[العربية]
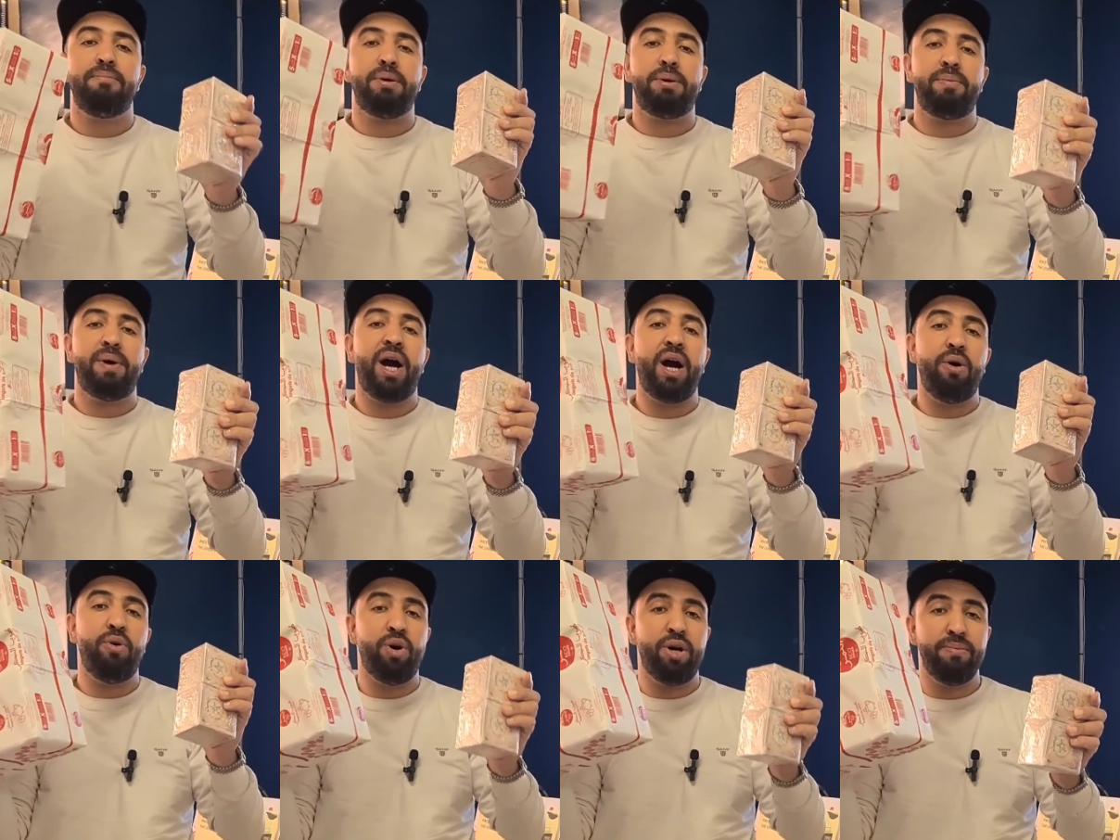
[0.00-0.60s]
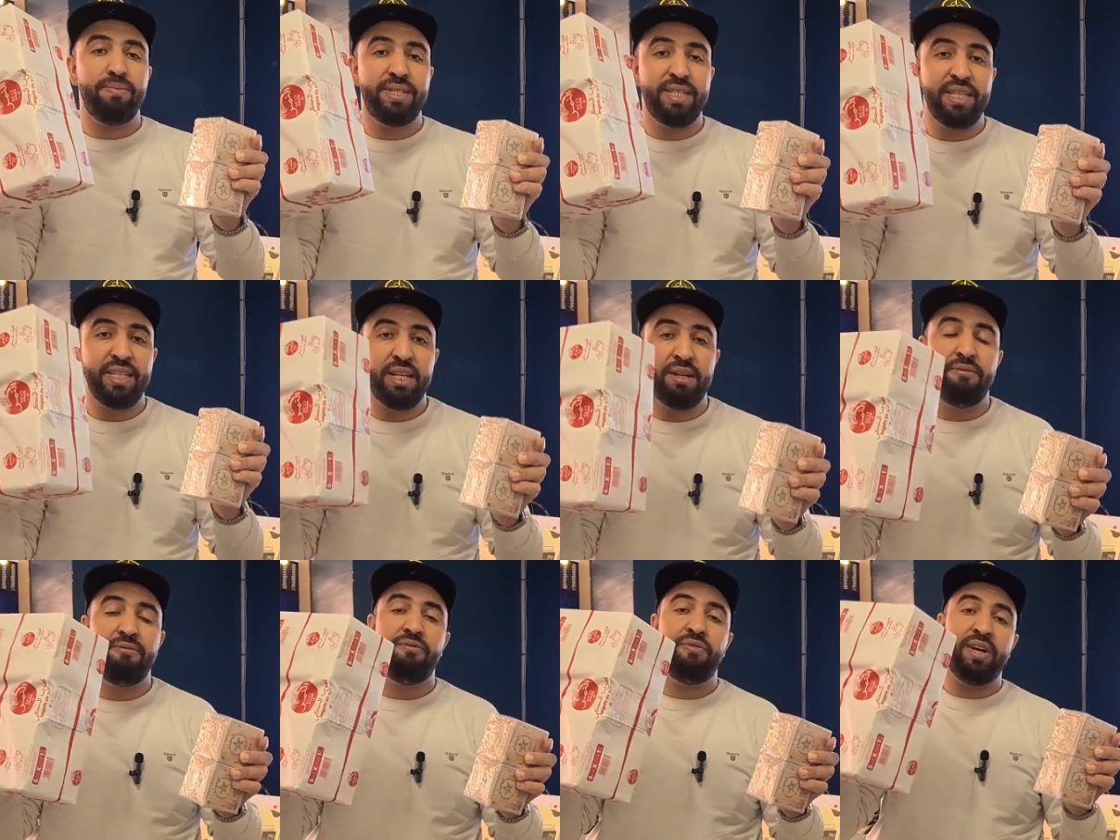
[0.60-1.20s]
ب 54
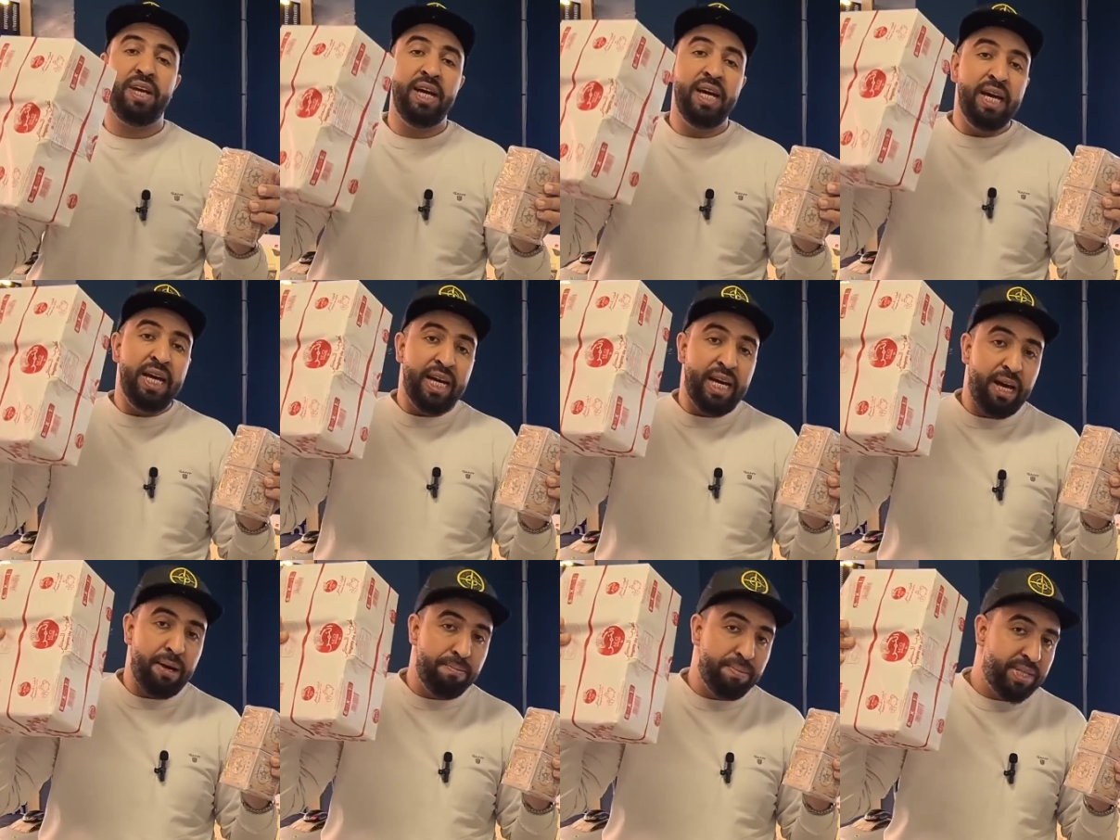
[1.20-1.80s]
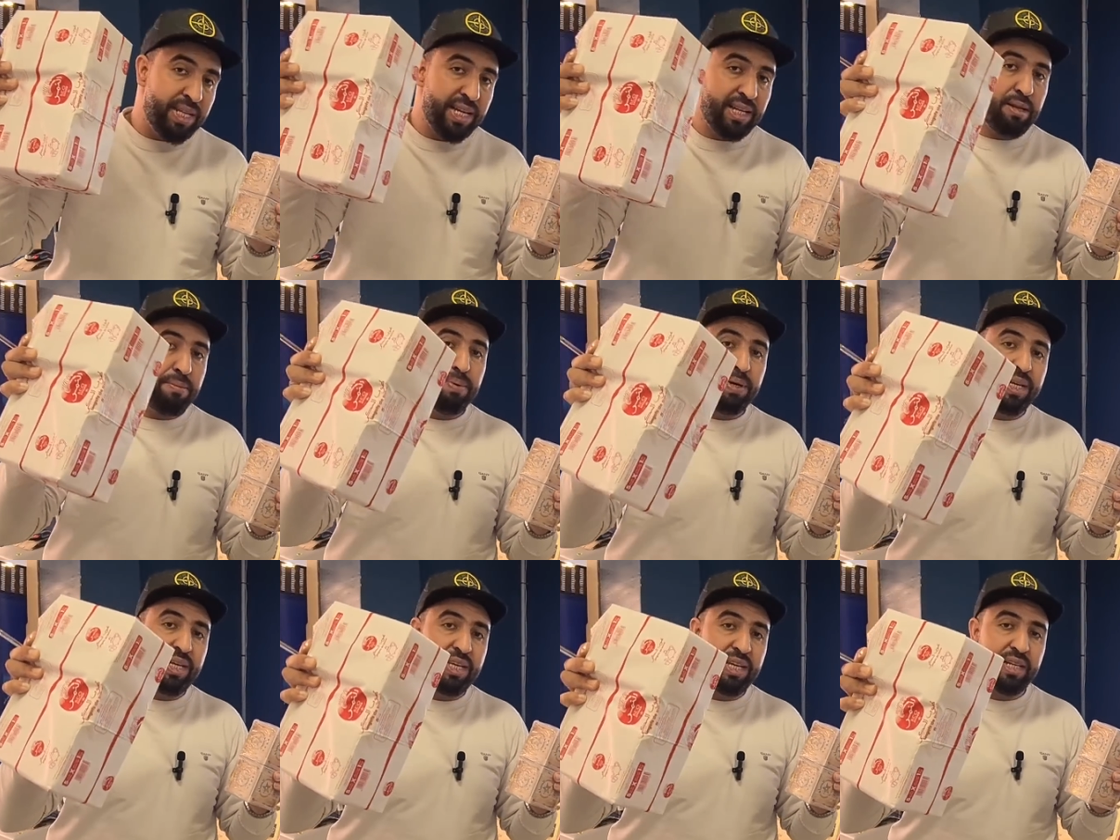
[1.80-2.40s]
درهم فيه خمسه
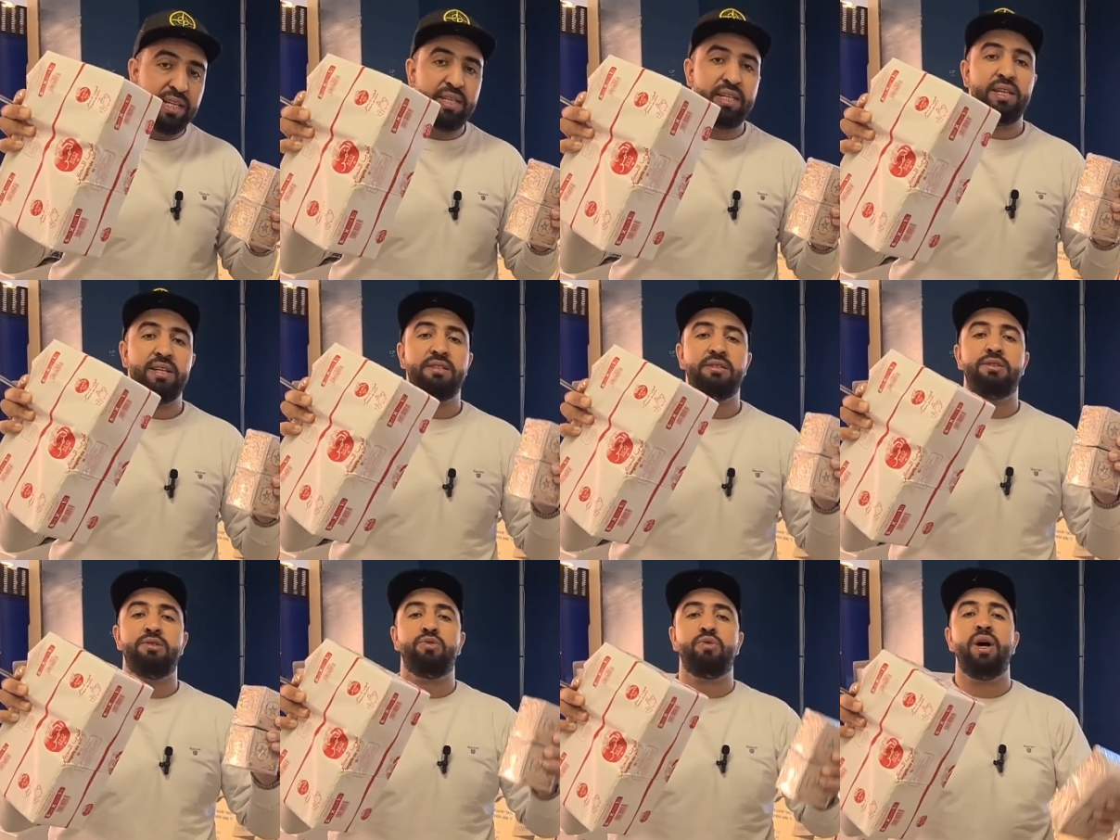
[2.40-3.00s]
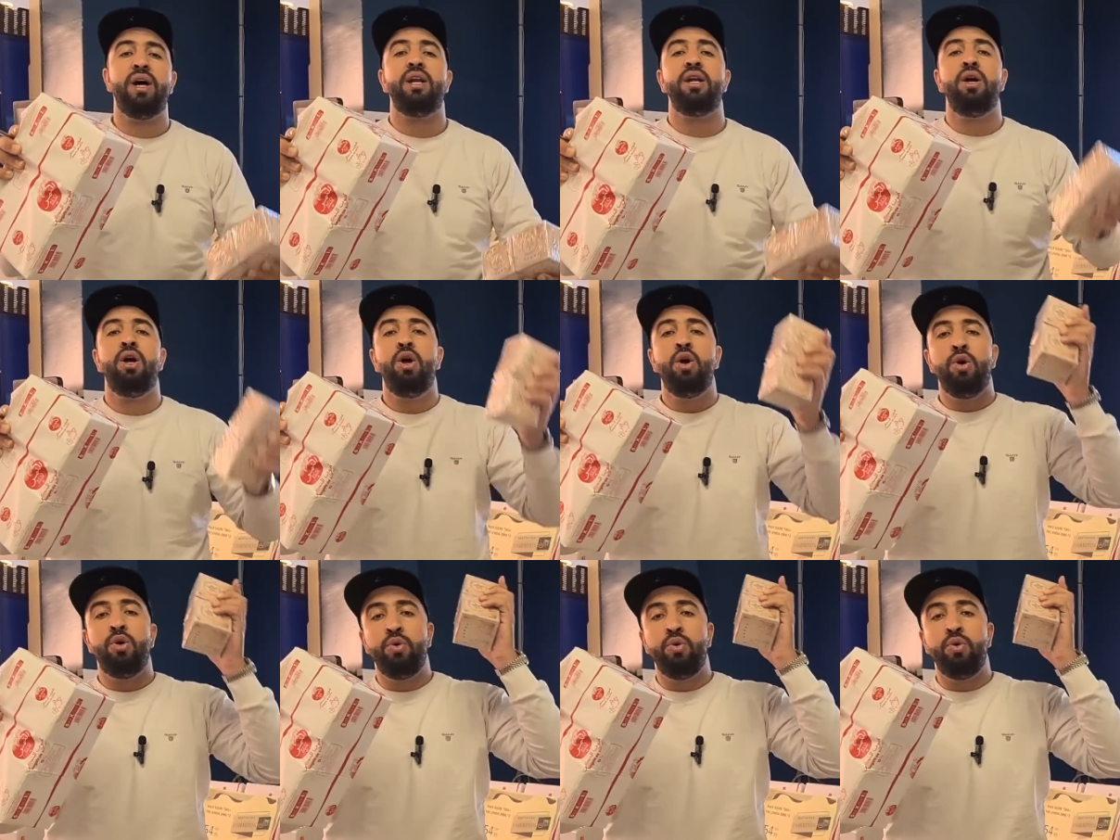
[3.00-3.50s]
الباكيات ديال السكر